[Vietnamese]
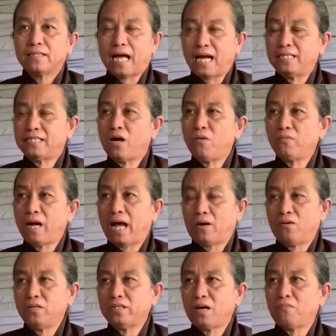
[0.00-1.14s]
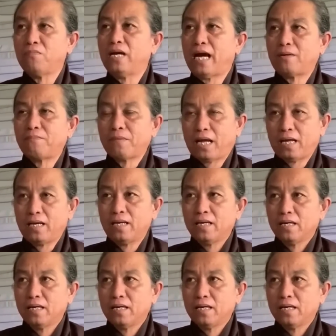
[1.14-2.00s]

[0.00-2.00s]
tại sao đàn nói trong 12 năm này